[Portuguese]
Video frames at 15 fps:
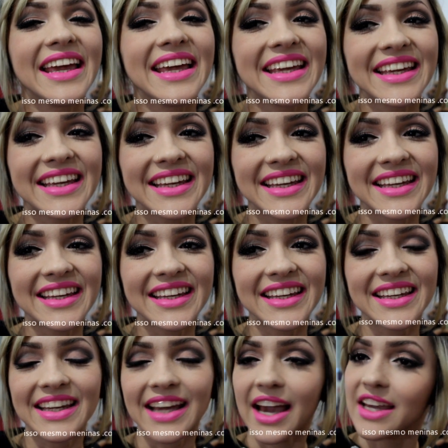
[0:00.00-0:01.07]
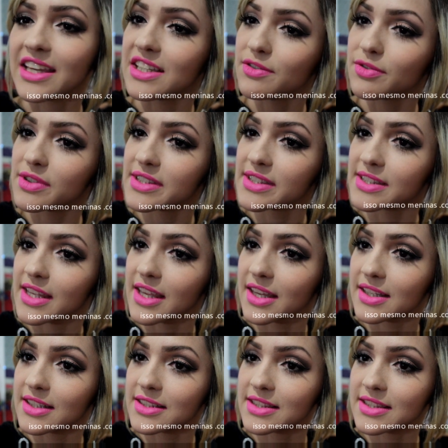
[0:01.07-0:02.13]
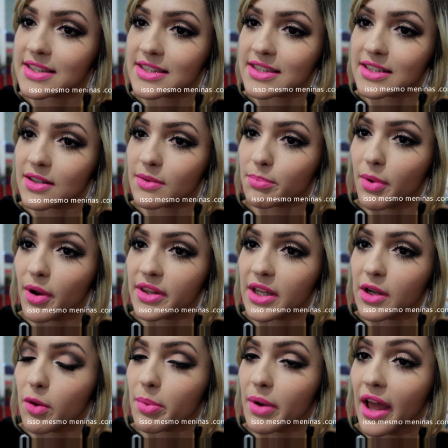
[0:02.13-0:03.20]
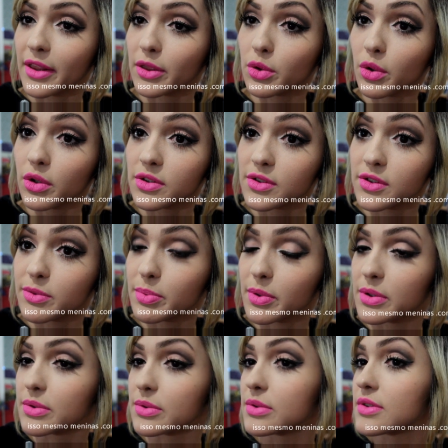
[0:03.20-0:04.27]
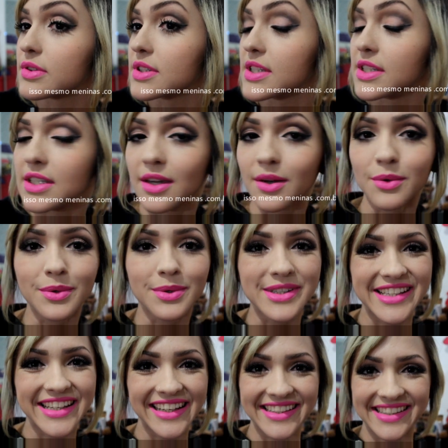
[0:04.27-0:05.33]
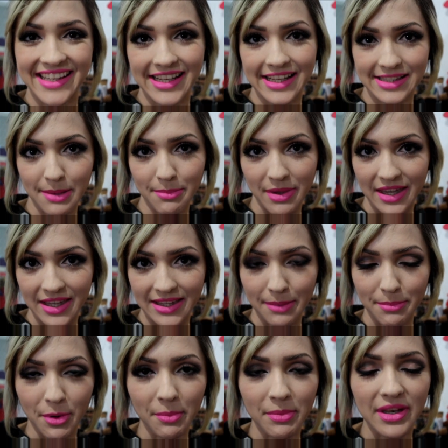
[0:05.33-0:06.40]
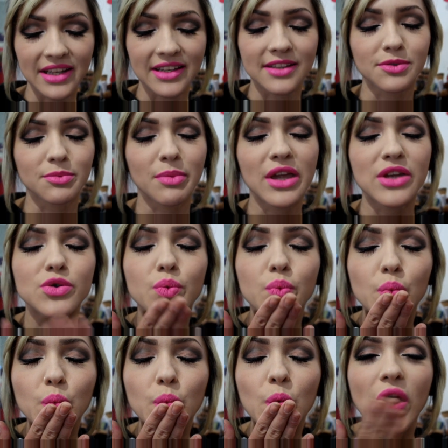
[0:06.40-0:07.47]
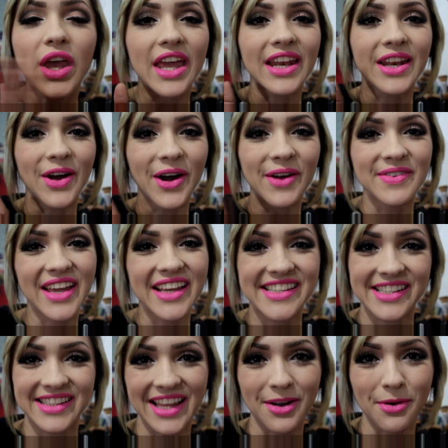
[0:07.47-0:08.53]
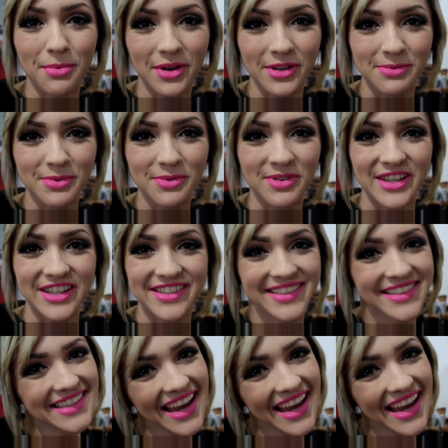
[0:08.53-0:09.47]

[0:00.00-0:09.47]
E aí vocês podem comprar todos os produtos que eu utilizei nessa make, tá bom meninas? Um beijo enorme e até o próximo vídeo.